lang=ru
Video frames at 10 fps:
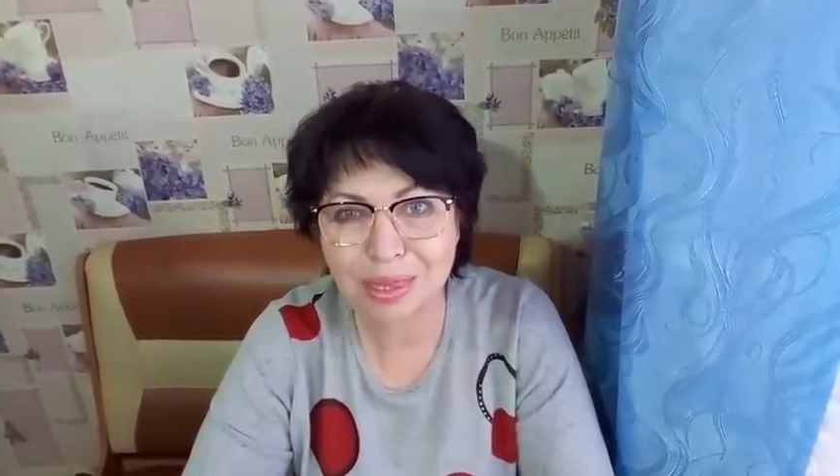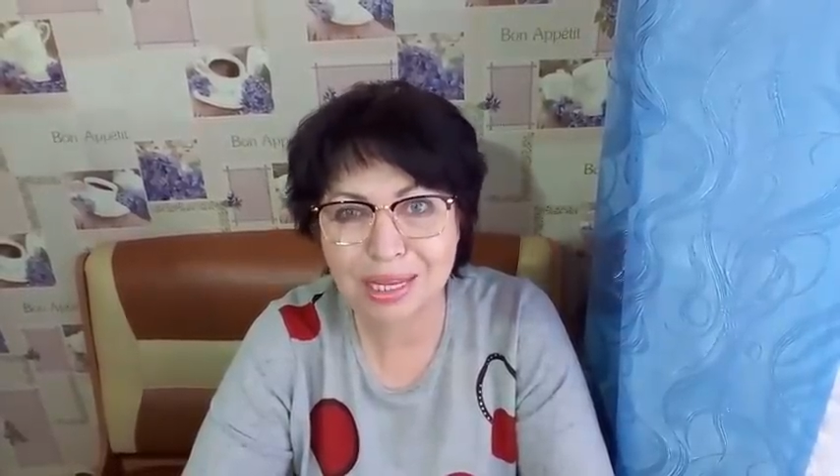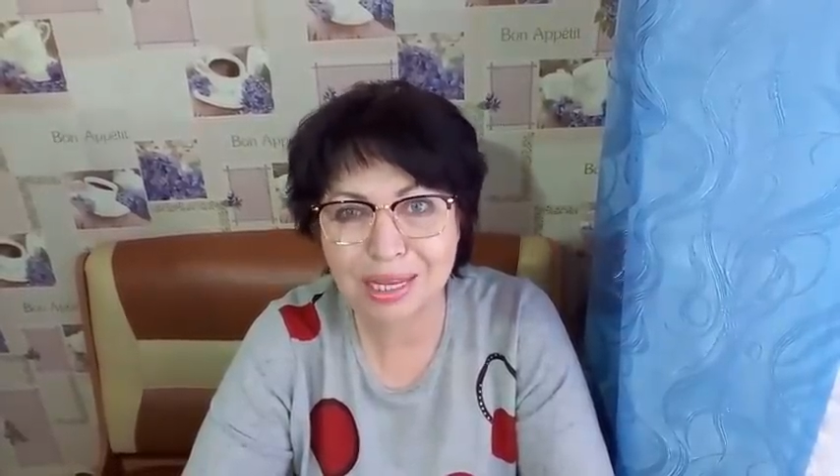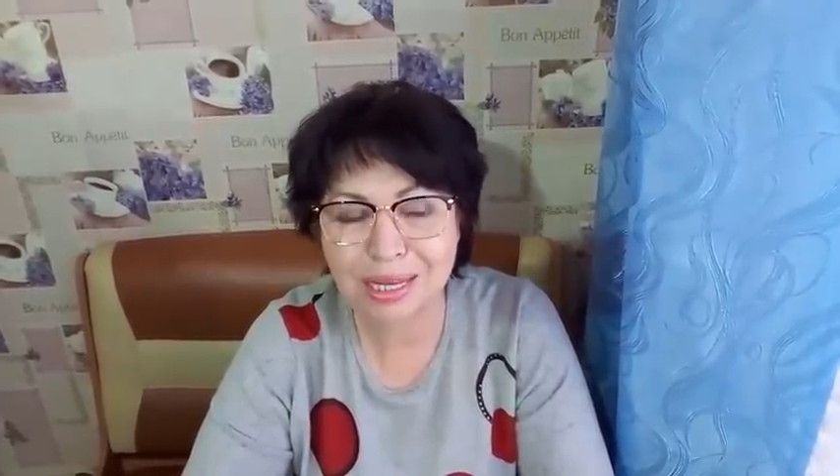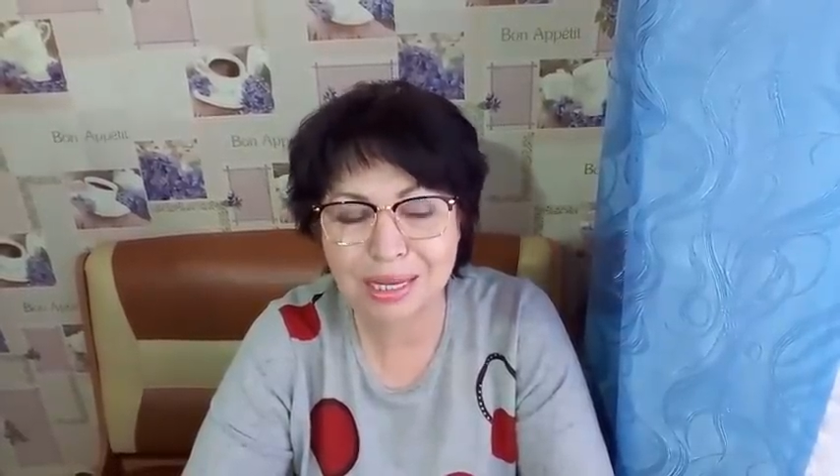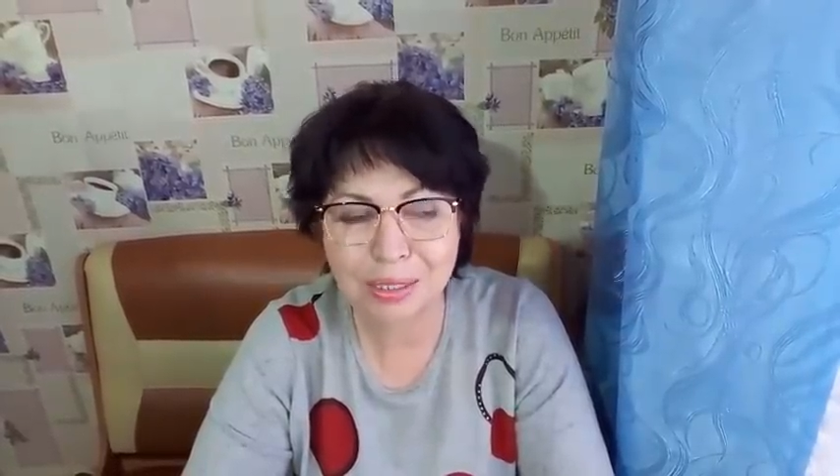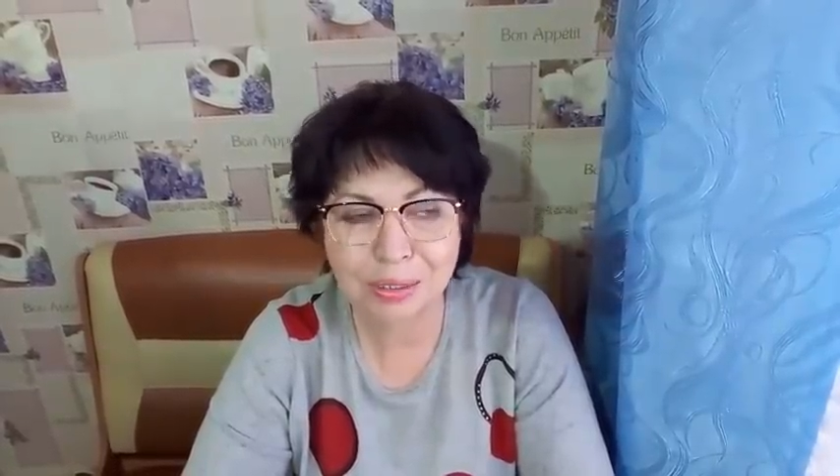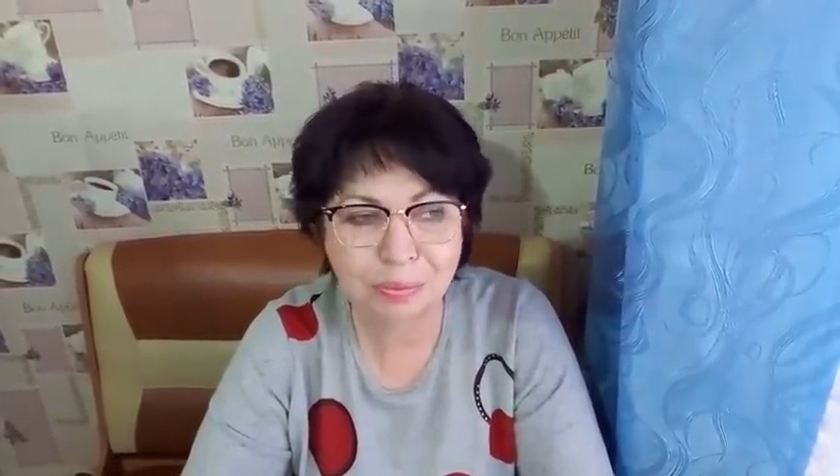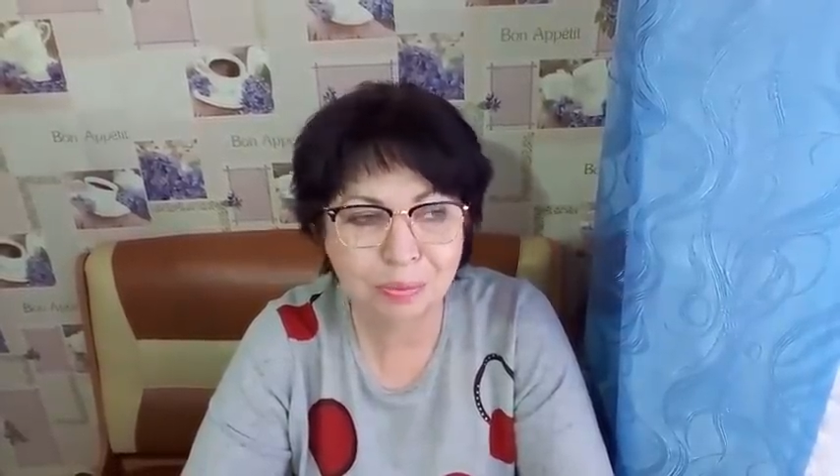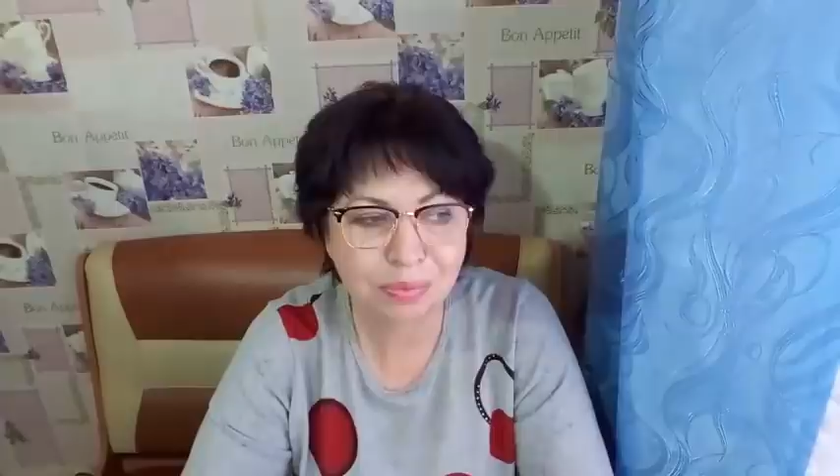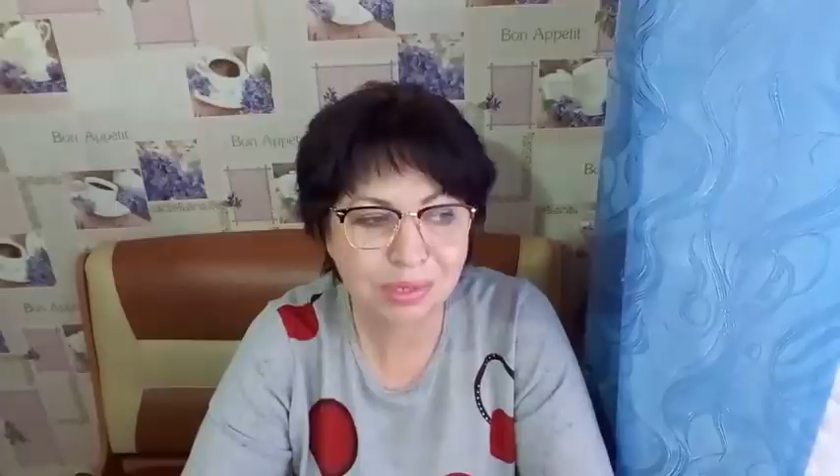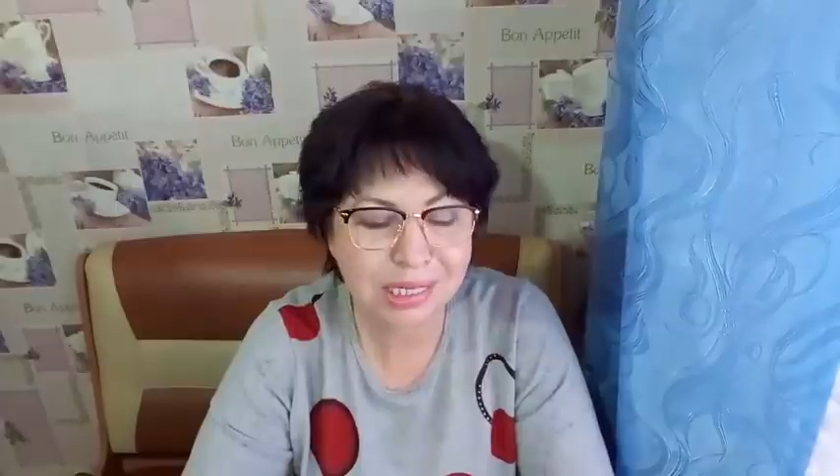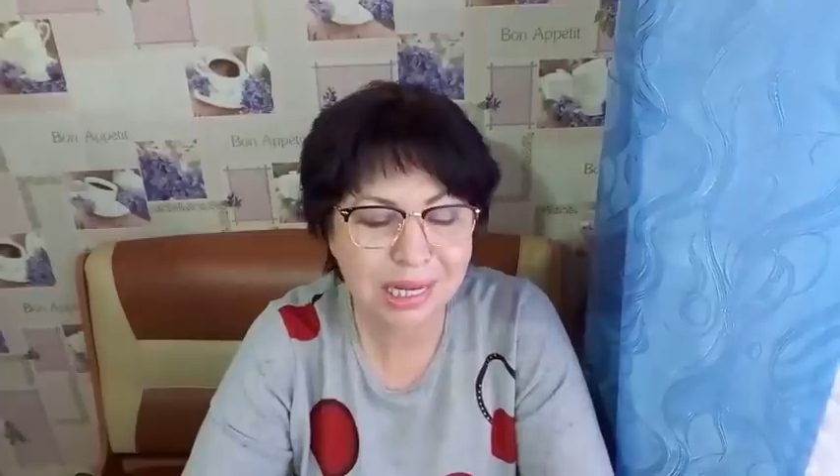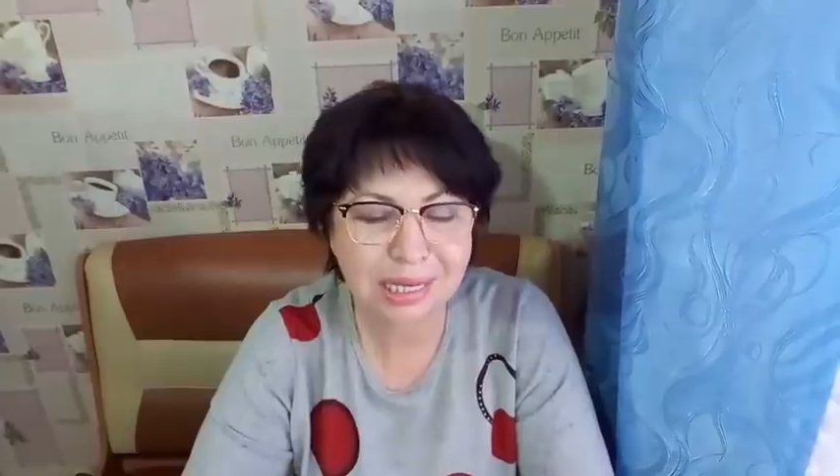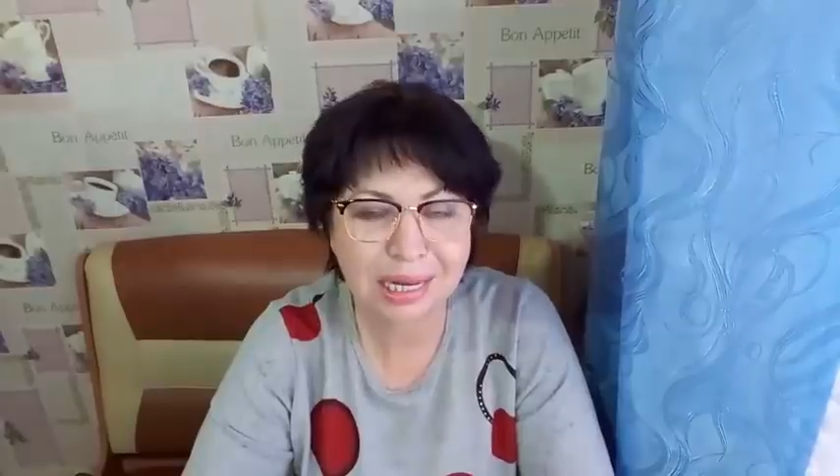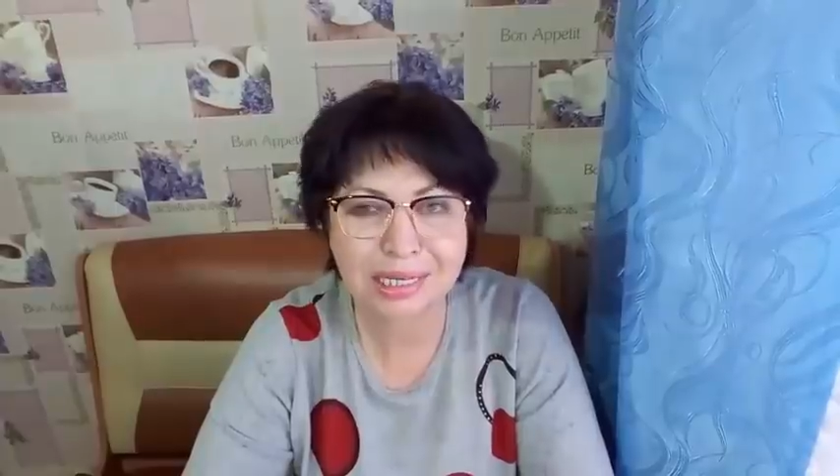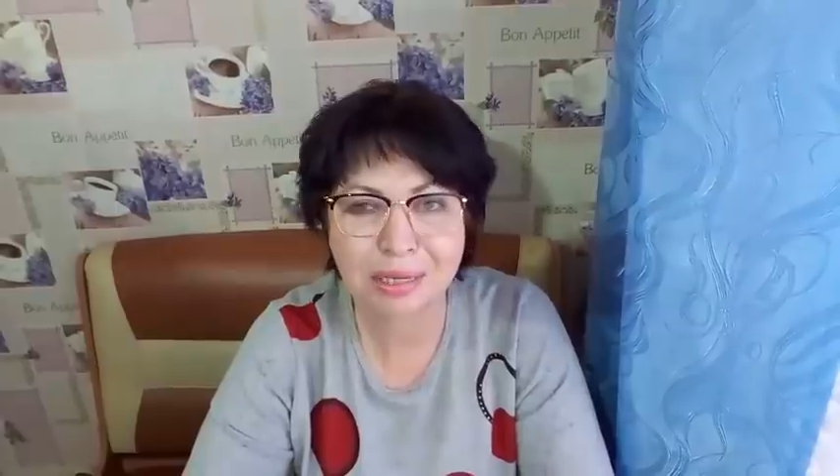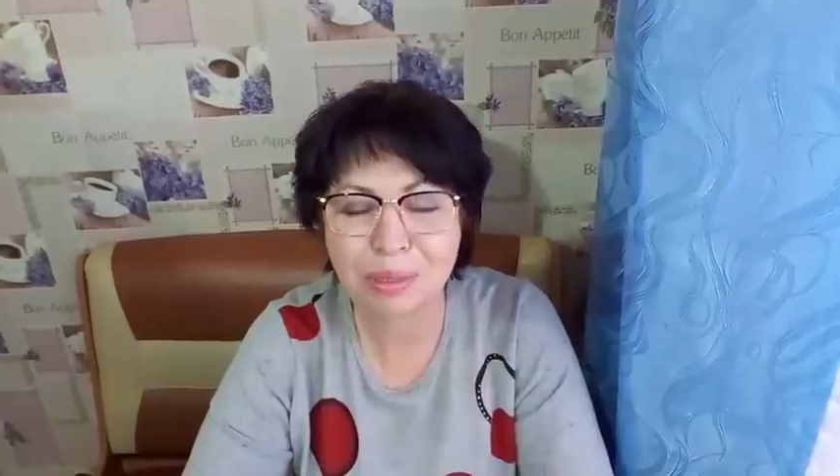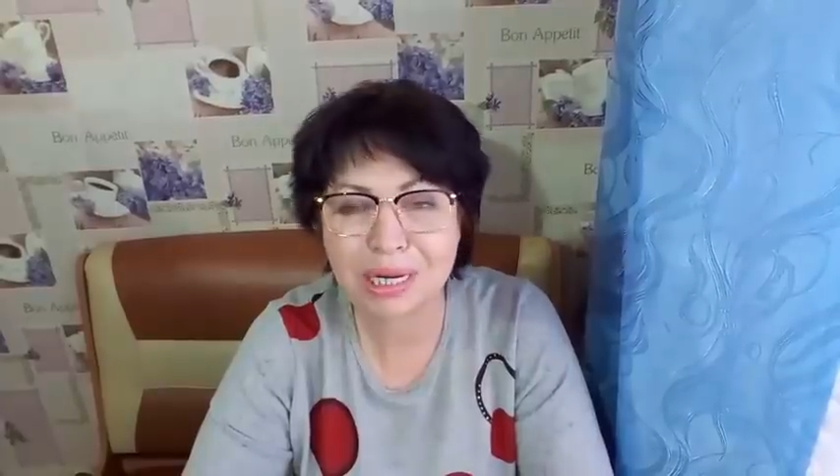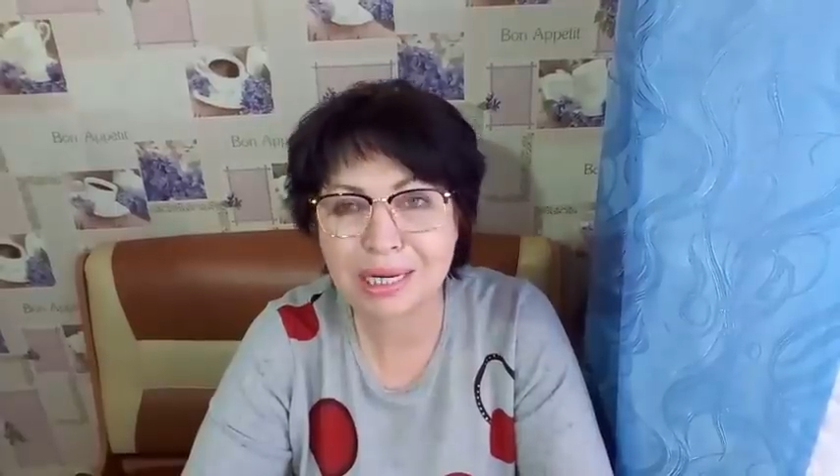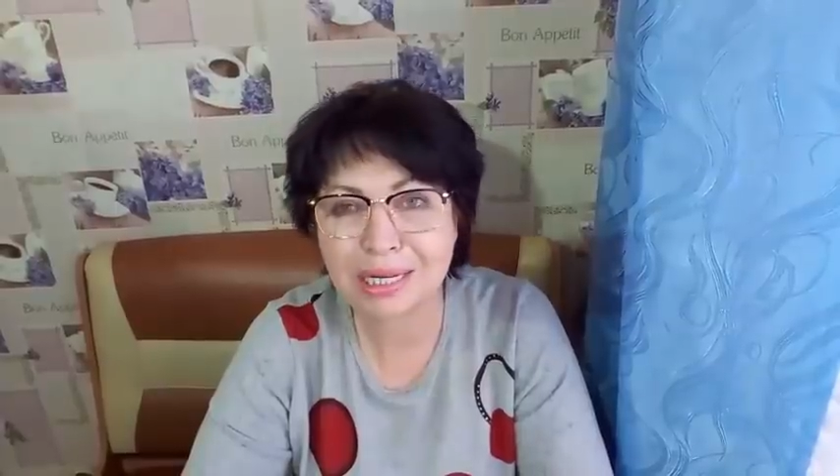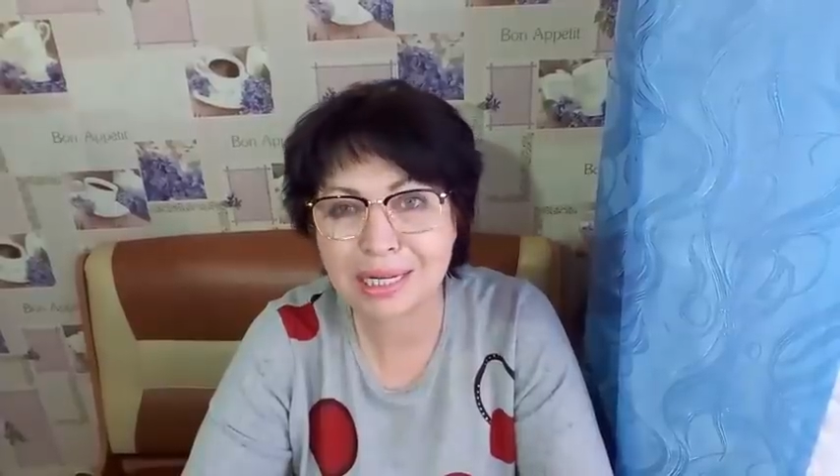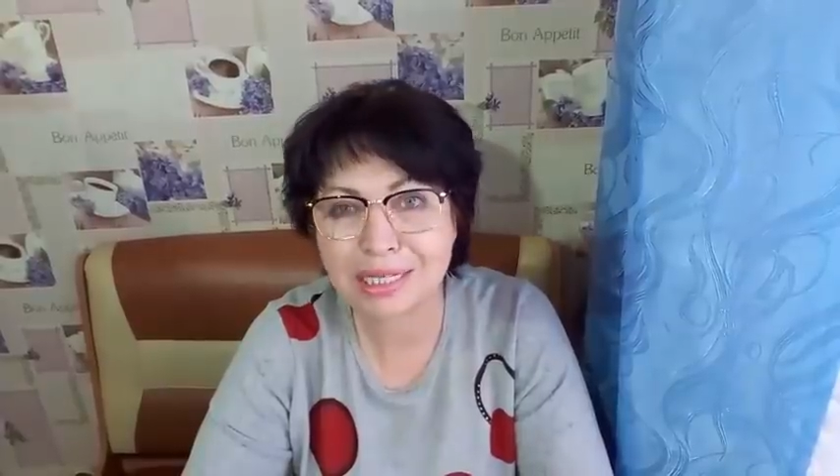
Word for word: и на скакалке прыгала,